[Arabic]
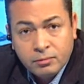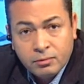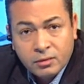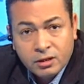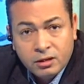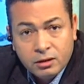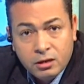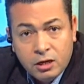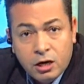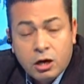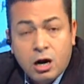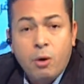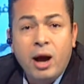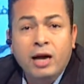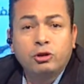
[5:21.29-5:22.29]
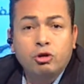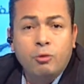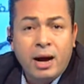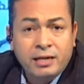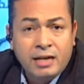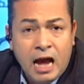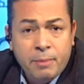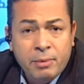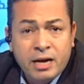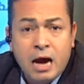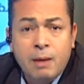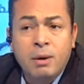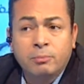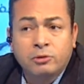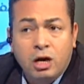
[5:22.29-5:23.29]
طيب طيب رويتم عن
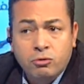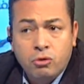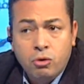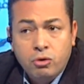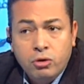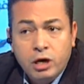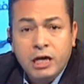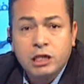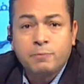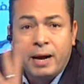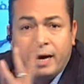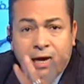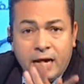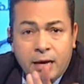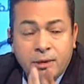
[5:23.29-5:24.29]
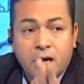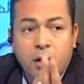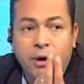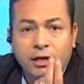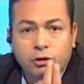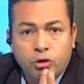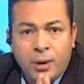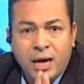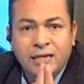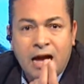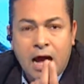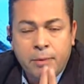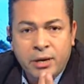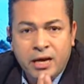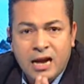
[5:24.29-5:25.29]
الحمير ام لم تروه اسمع كلامي رويتم عن
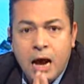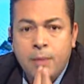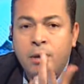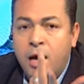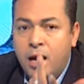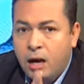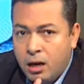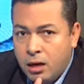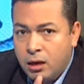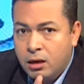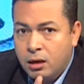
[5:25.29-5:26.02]
الحمير ام لا